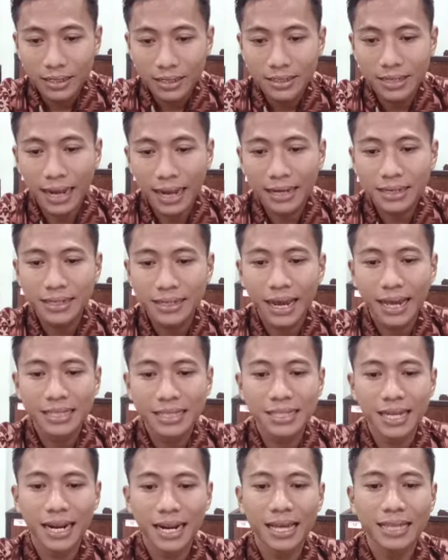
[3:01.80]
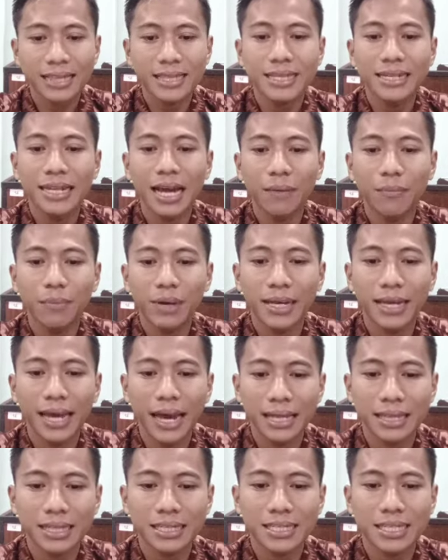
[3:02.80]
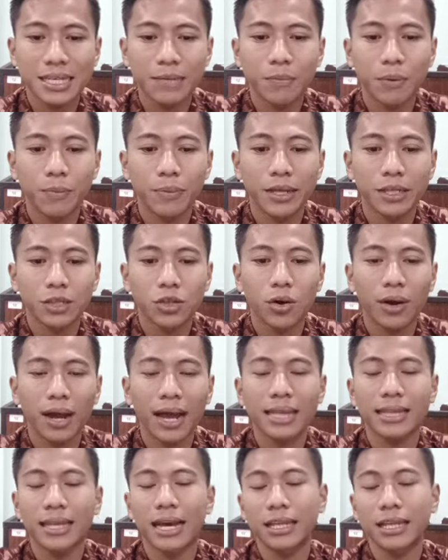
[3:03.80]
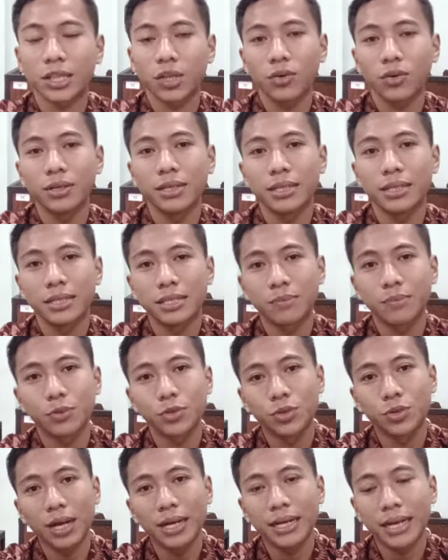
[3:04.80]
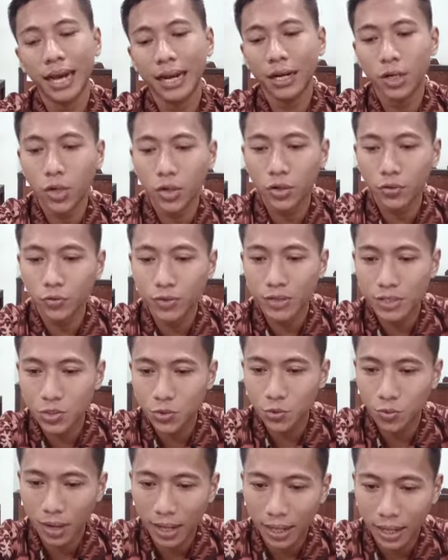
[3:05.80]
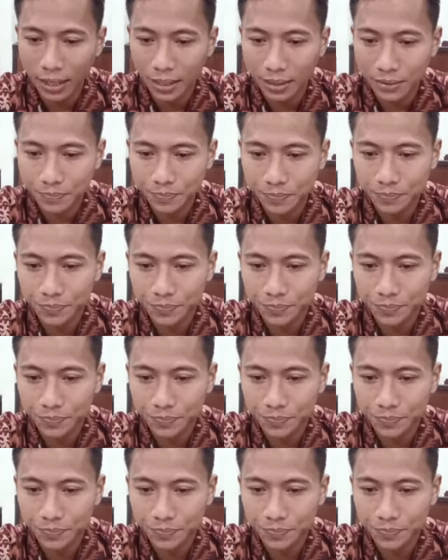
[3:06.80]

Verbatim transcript: dan dengan cara tidak melihat si pemberi tongkat atau disebut juga dengan non visual.